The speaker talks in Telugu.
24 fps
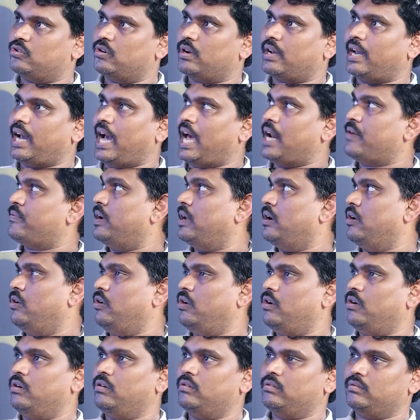సో క్యాన్వాలో
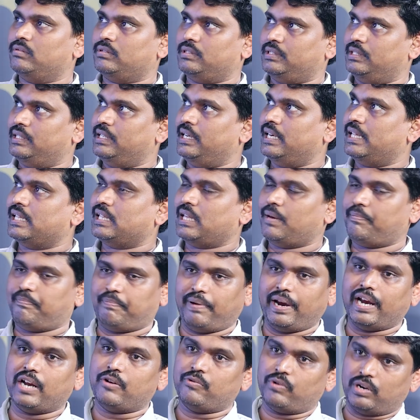ఏదైతే
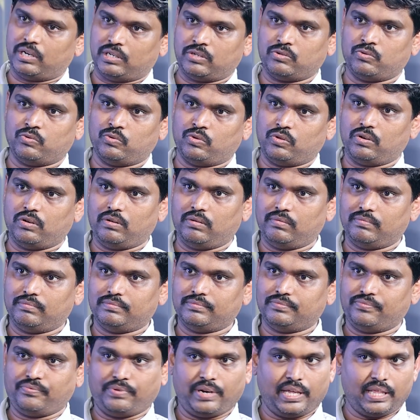పెయిడ్ వర్షన్ ఉందో
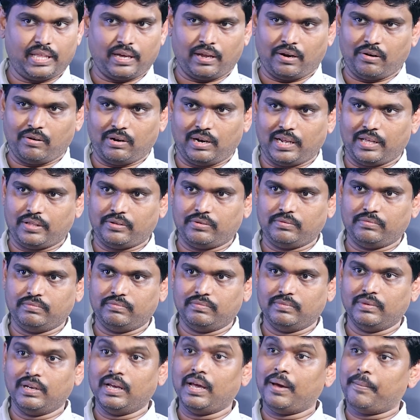ఫ్రీ దానిలో లేదు
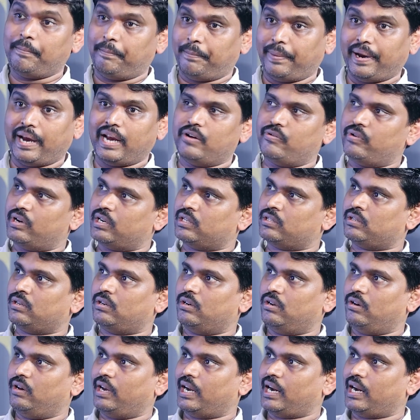పెయిడ్ వర్షన్లో